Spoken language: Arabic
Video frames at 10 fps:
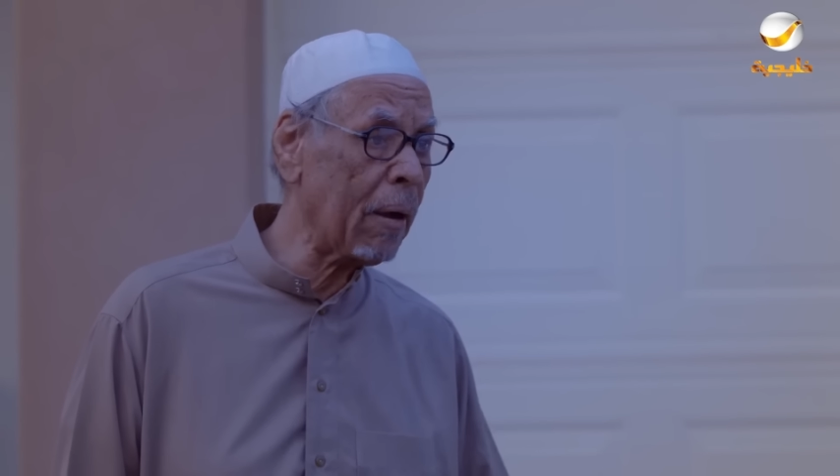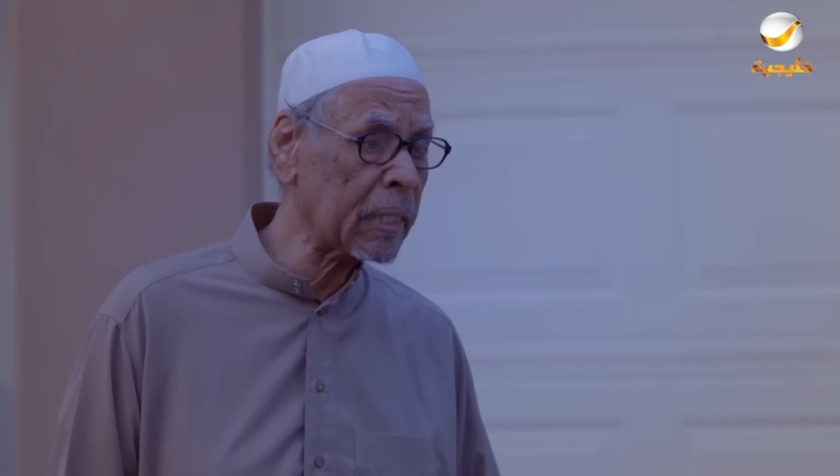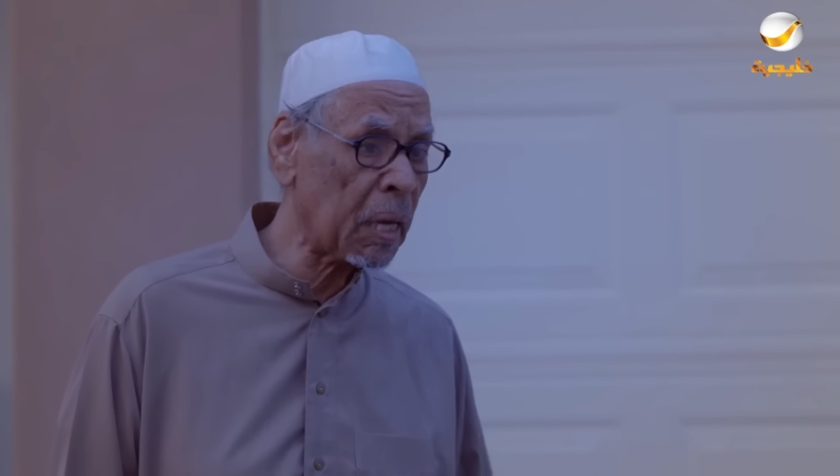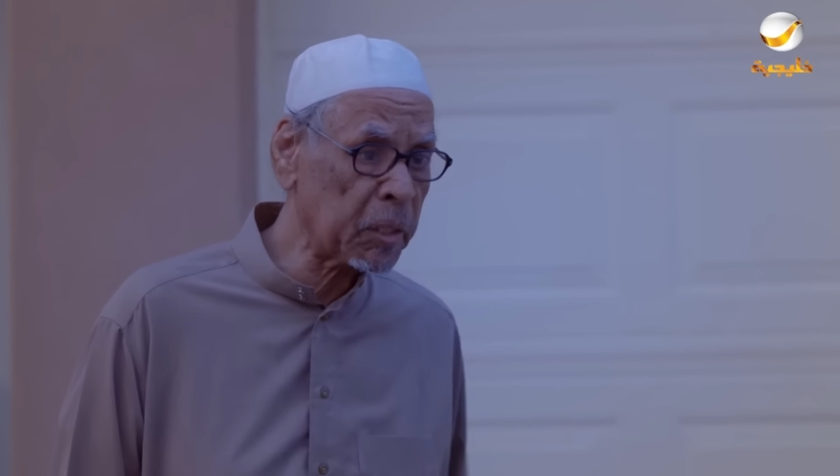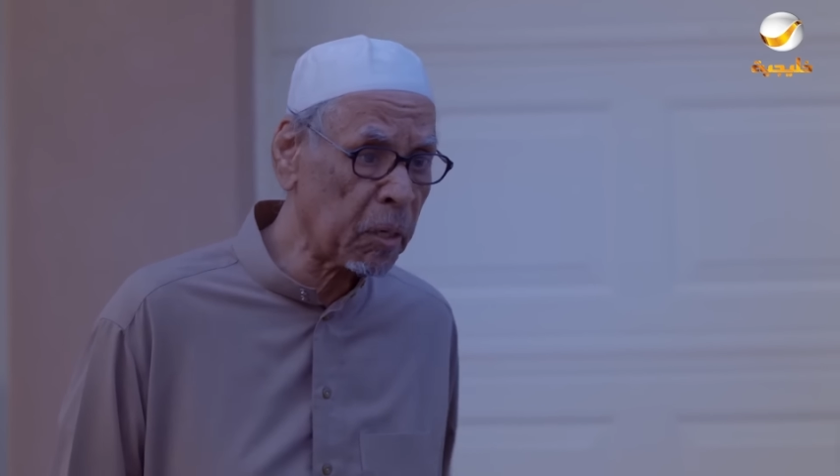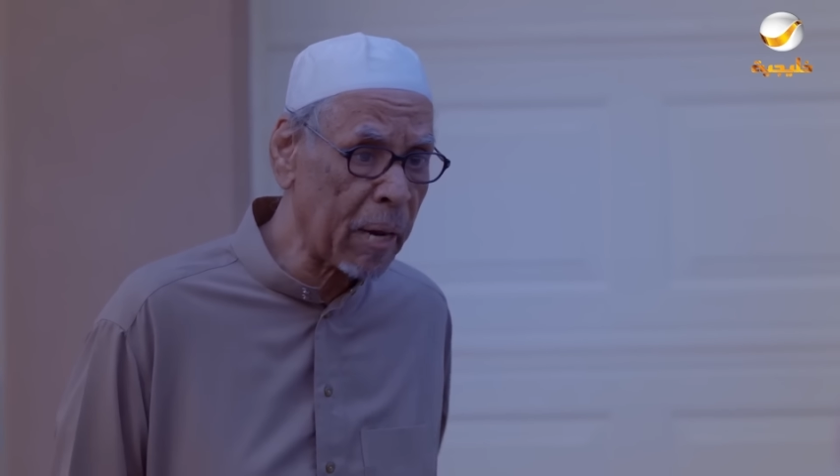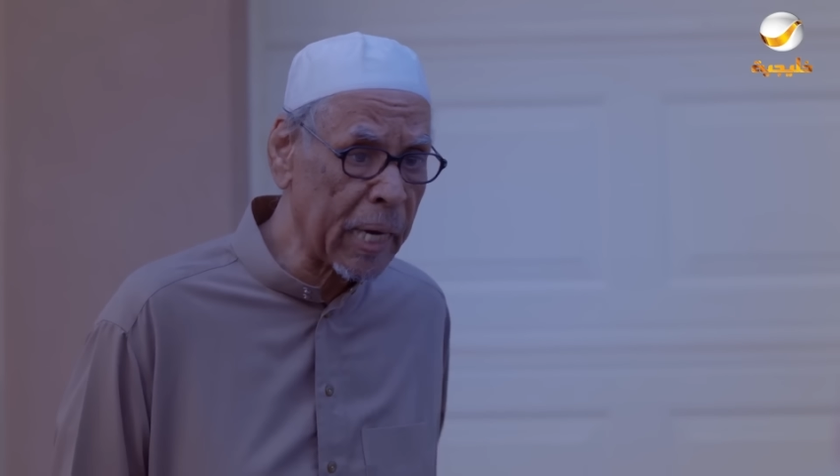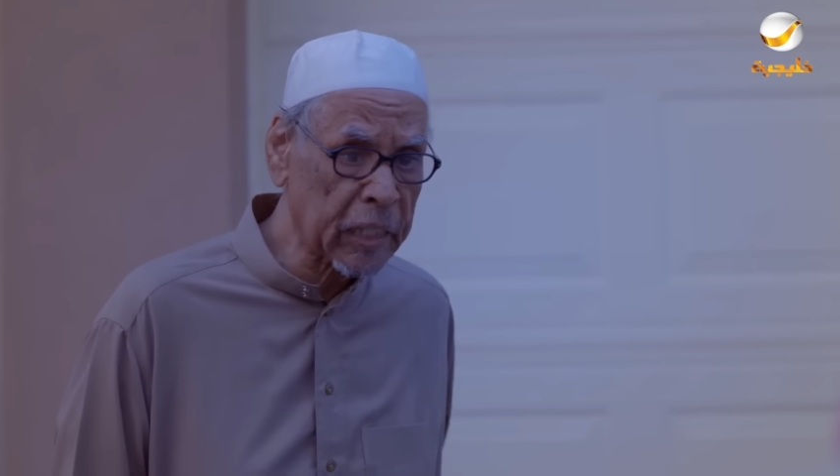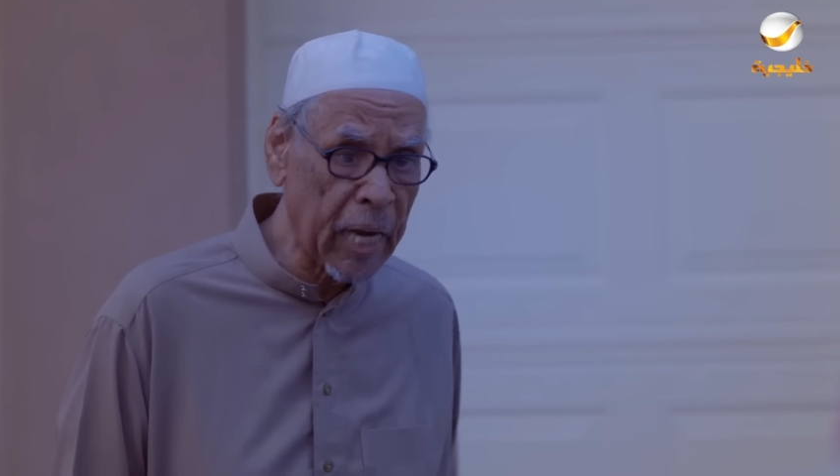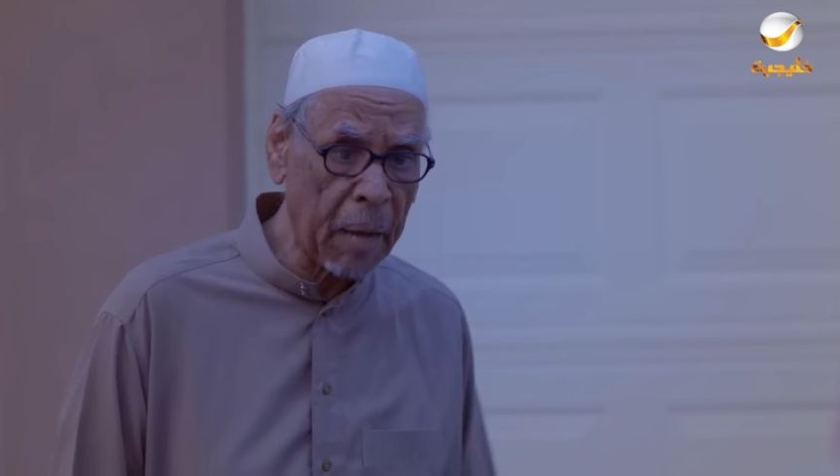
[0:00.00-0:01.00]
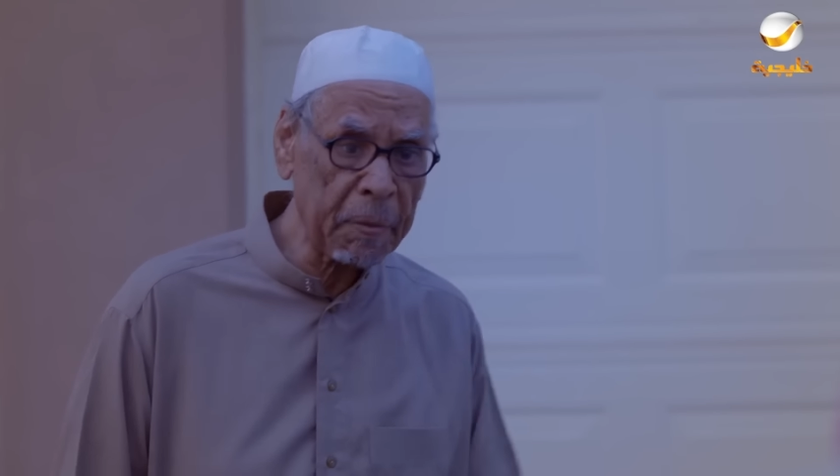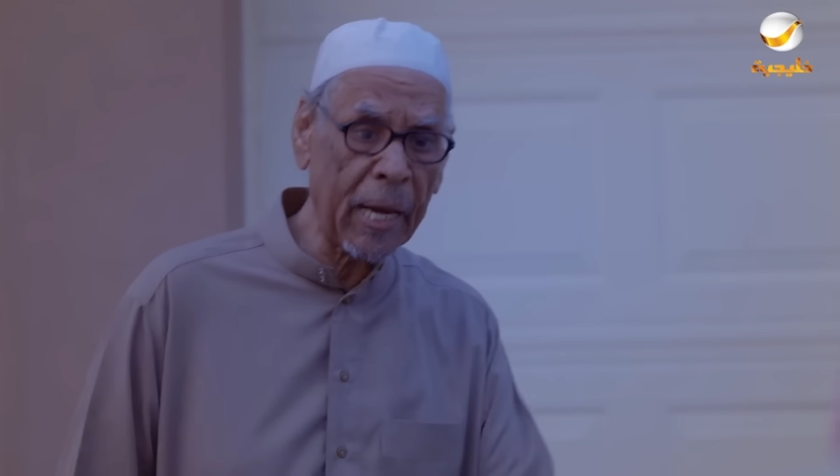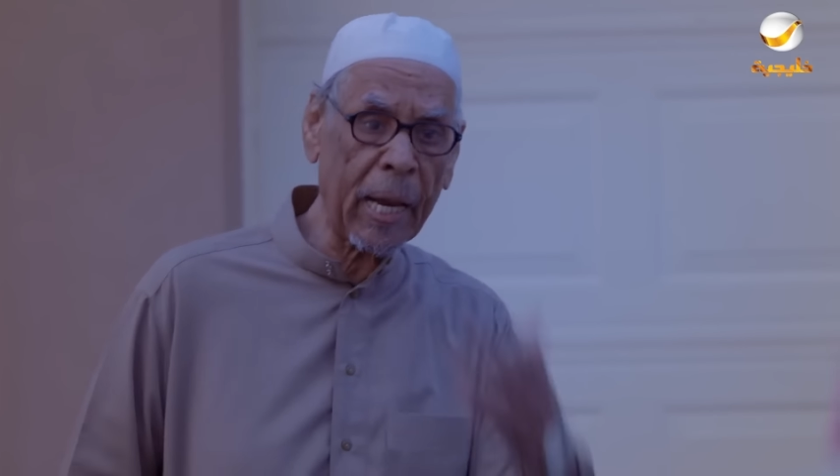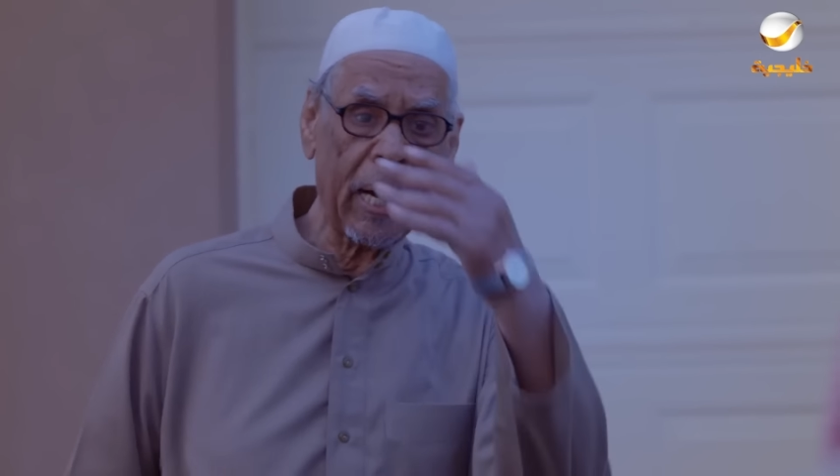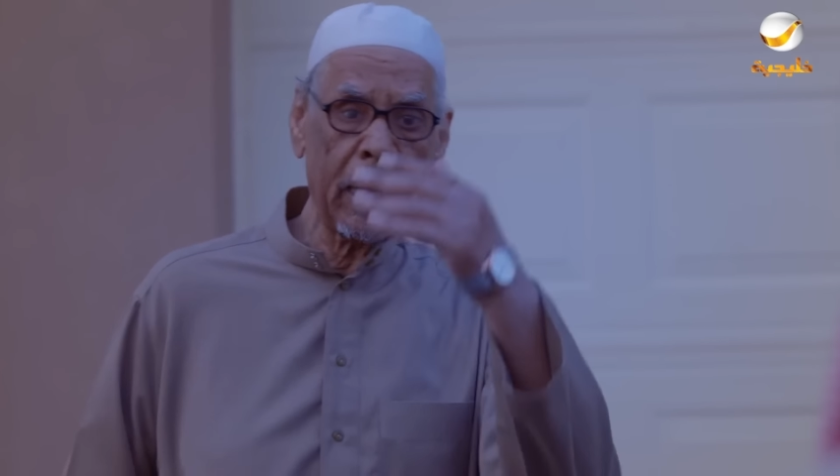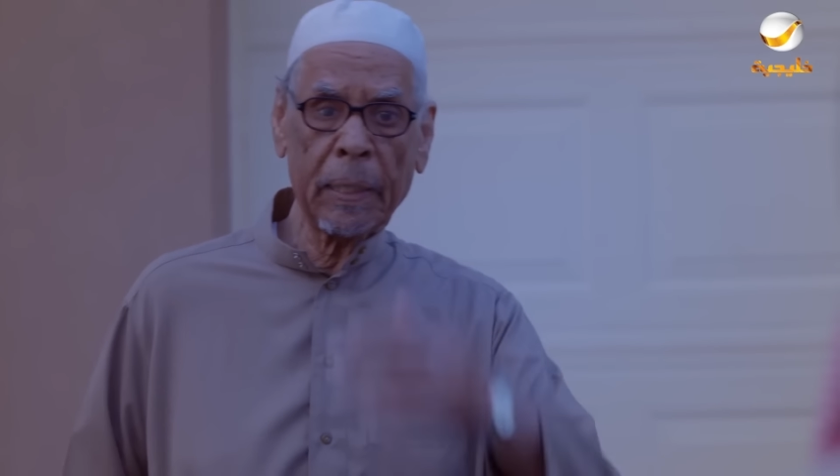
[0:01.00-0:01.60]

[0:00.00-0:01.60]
ولا تمشون ولا سلاب يلا